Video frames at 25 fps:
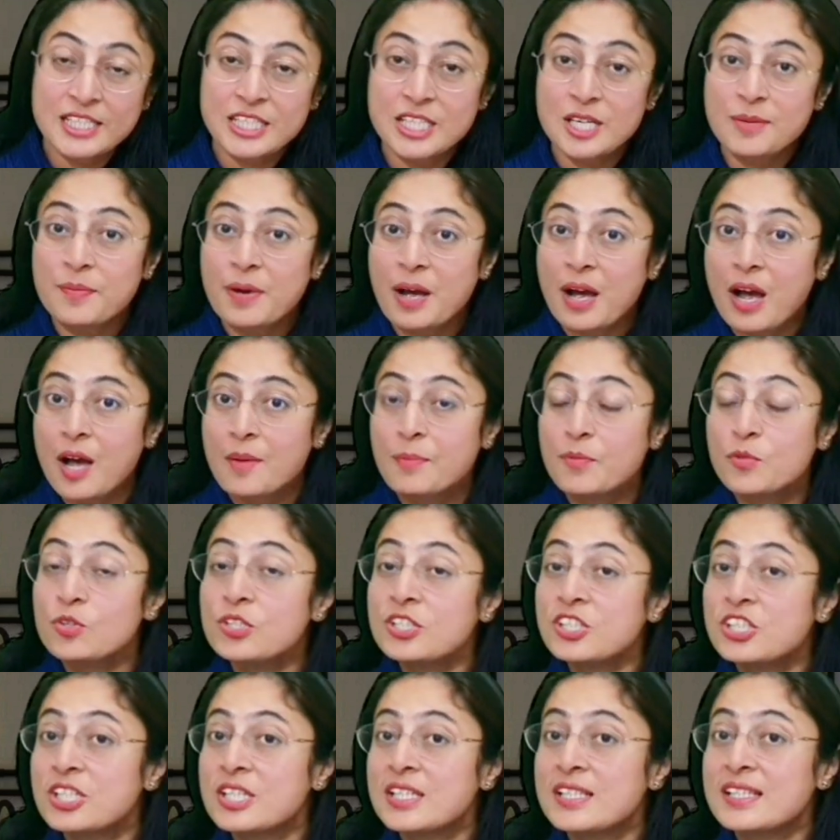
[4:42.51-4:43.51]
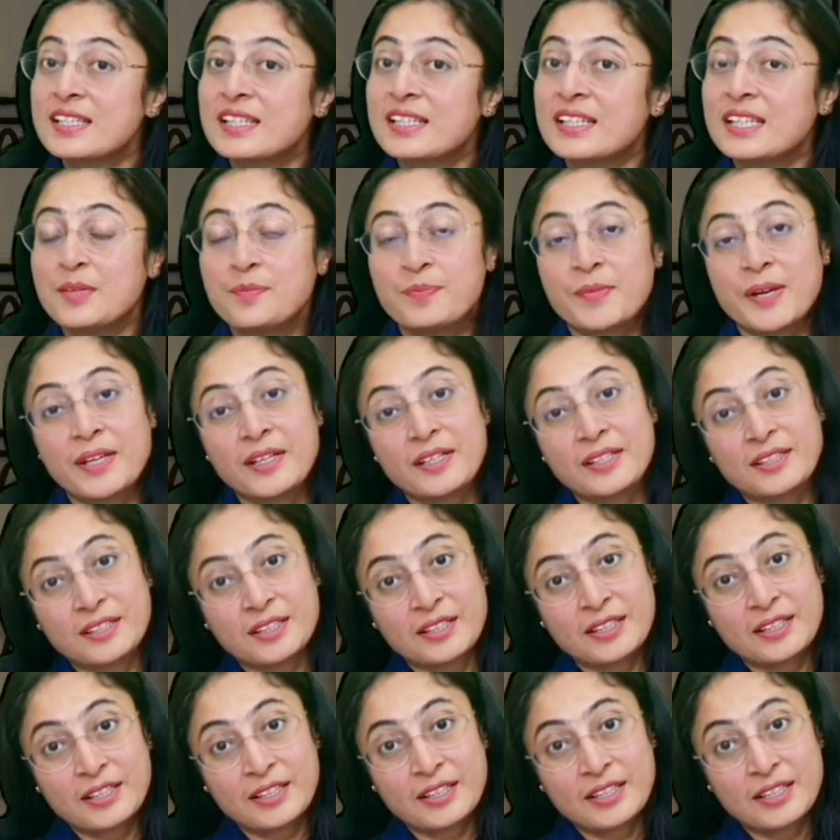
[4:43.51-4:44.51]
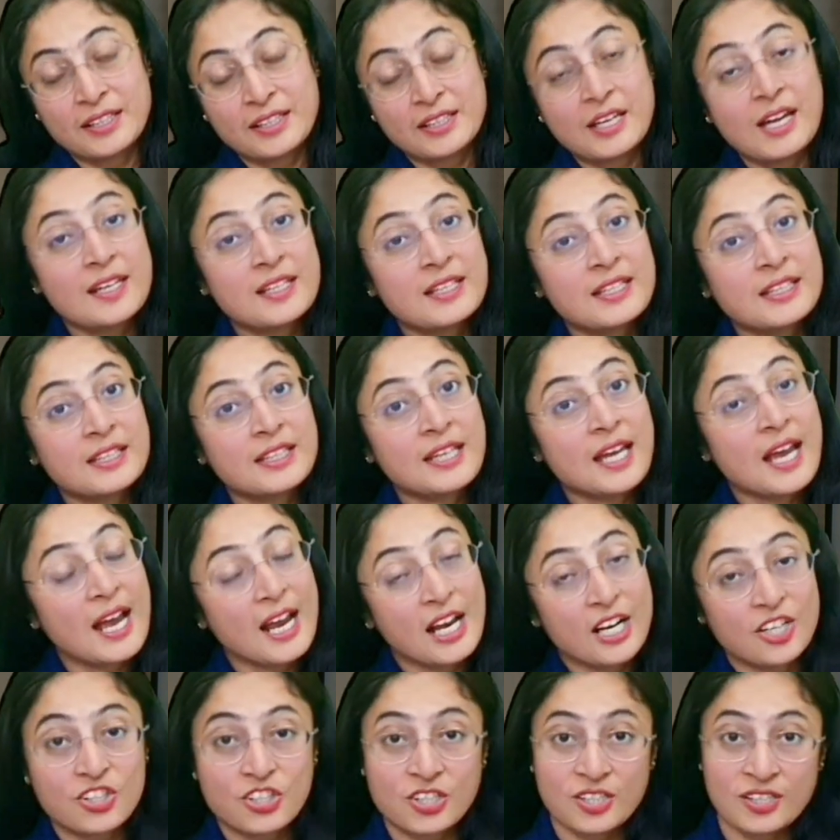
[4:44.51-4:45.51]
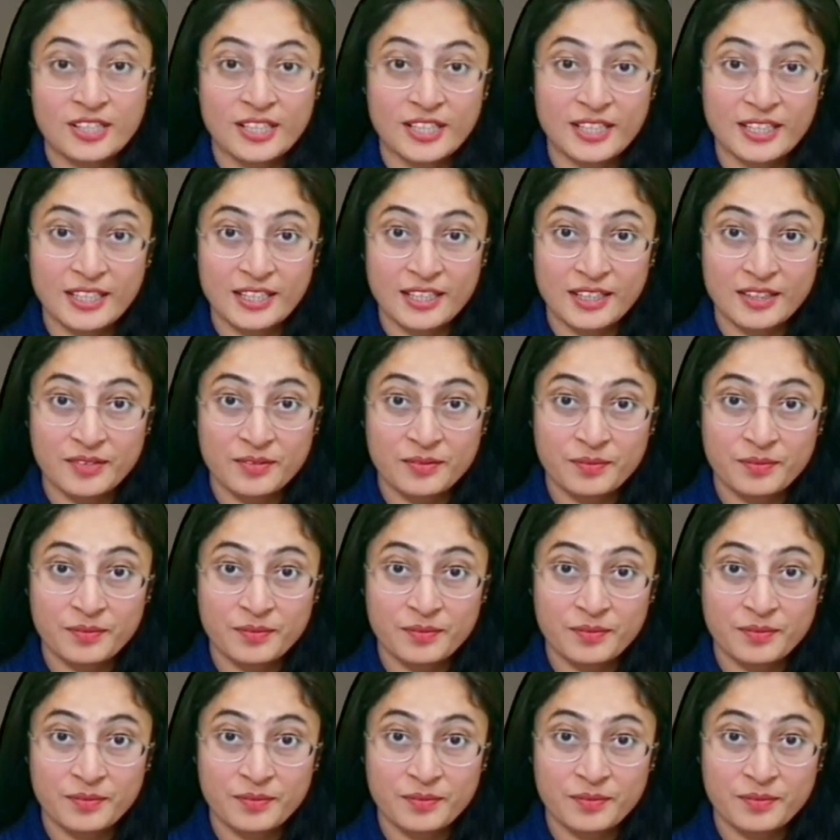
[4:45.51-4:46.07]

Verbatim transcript: जब आप उस चीज के लिए मेहनत करेंगे यानी कि एक्शन लेंगे